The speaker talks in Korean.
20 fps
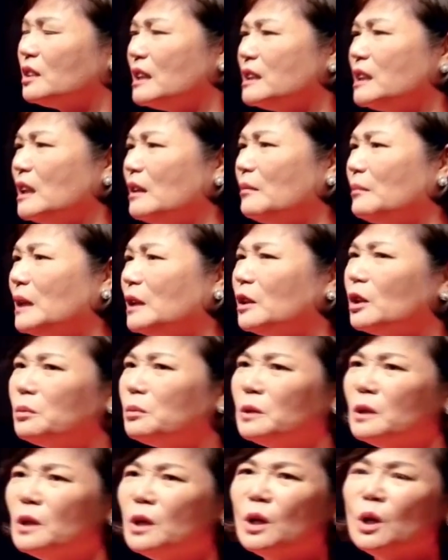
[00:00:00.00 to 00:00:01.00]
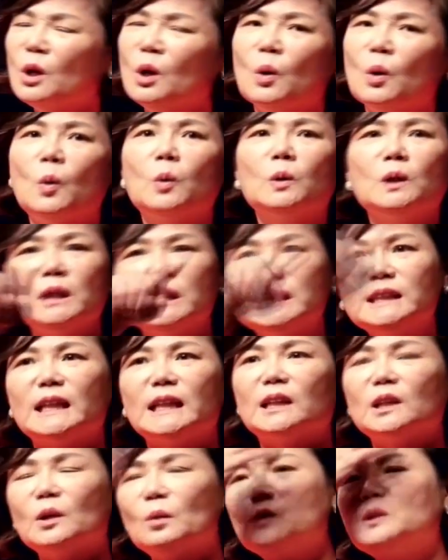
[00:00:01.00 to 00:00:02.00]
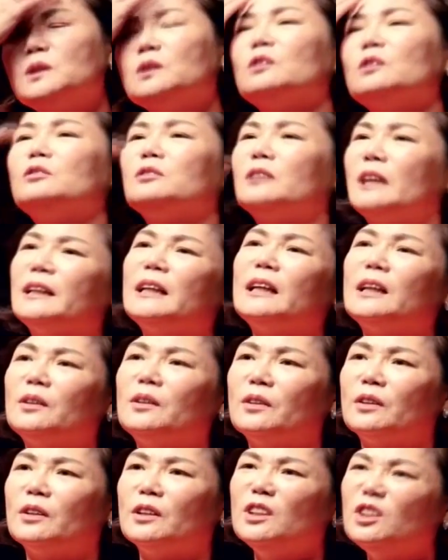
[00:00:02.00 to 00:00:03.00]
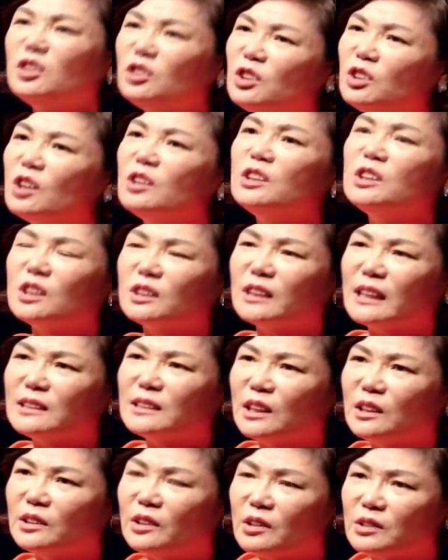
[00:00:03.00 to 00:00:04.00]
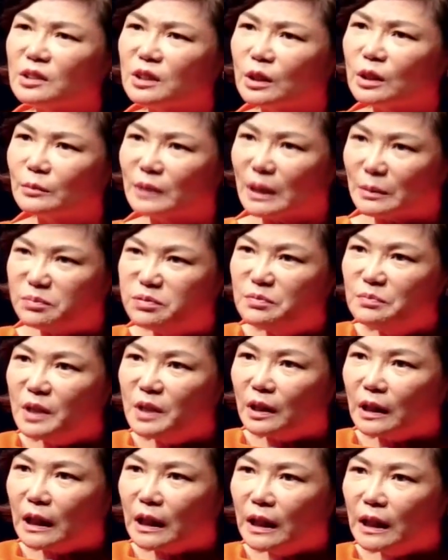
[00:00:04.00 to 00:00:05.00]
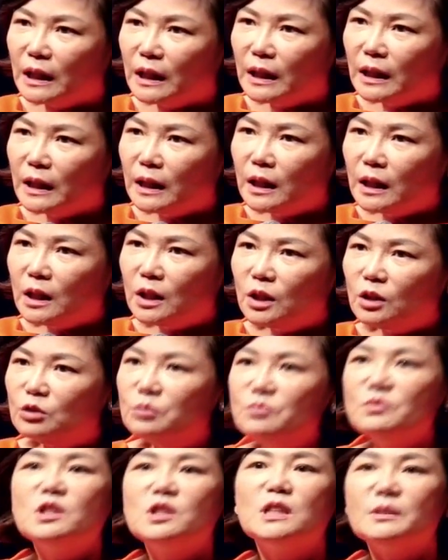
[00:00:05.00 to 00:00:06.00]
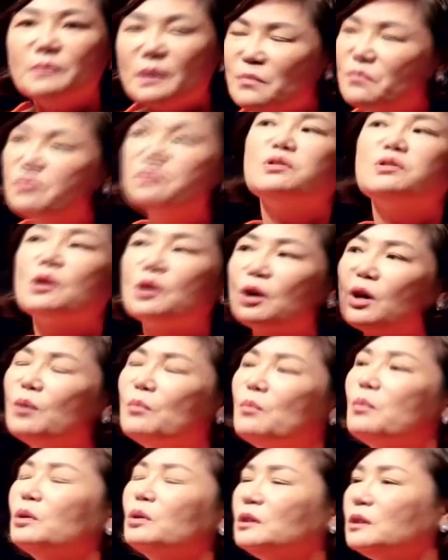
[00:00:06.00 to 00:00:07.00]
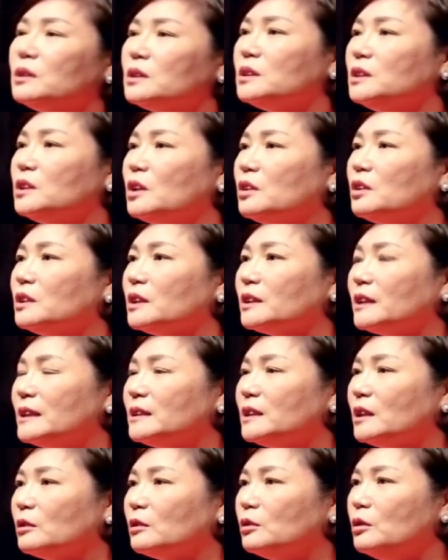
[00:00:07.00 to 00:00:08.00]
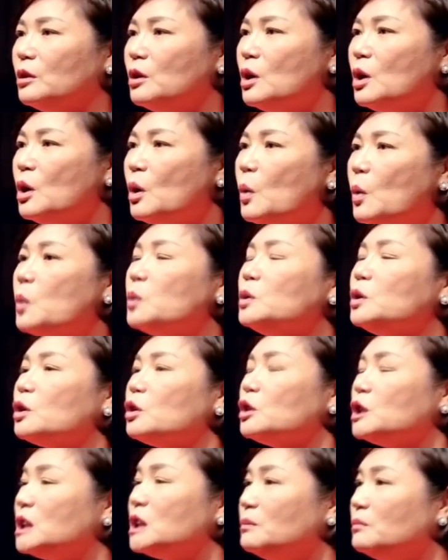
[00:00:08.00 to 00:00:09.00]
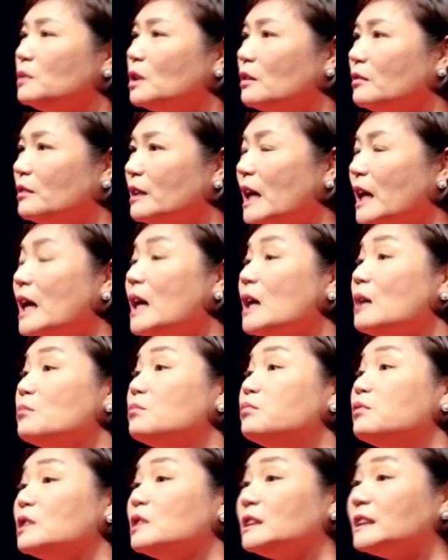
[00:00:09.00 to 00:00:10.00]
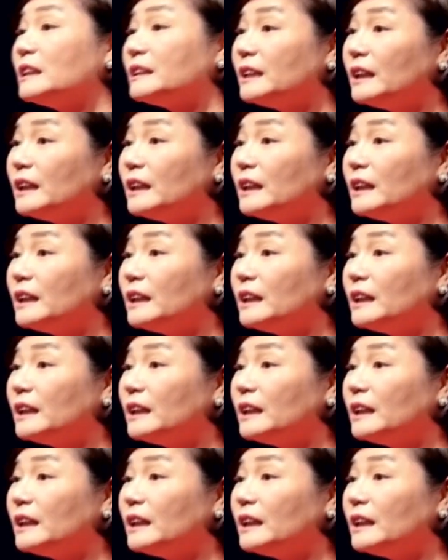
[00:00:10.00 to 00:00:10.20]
탄생입니다. 여러분, 오늘 이 자리에 오신 것도 대단한 거예요. 이것도 연기적 탄생이 되었을 겁니다. 분명히 움직이면 무조건 모든 것은 연기적 탄생으로 5년 후, 10년 후에 무엇인가